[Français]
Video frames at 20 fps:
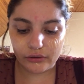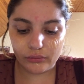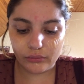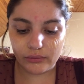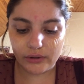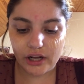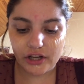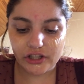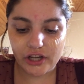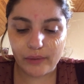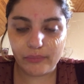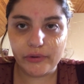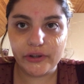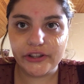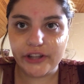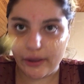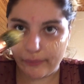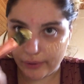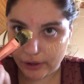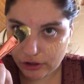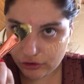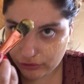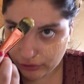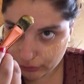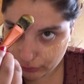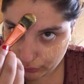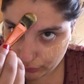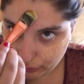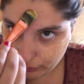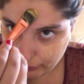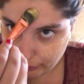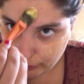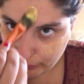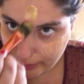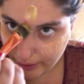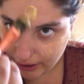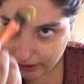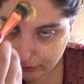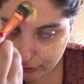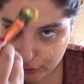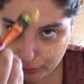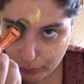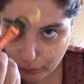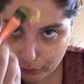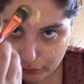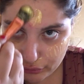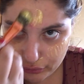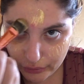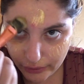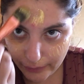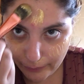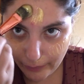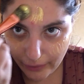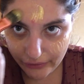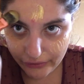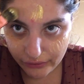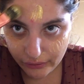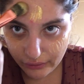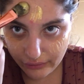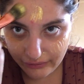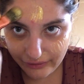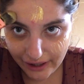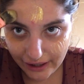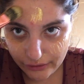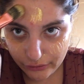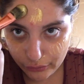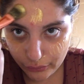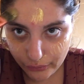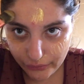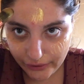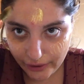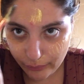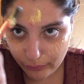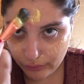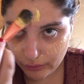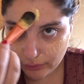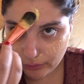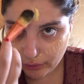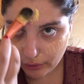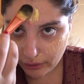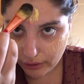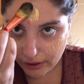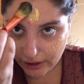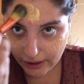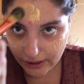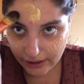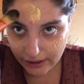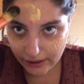Donc là j'applique, après je vais tout vous parler du produit parce qu'en fait tout simplement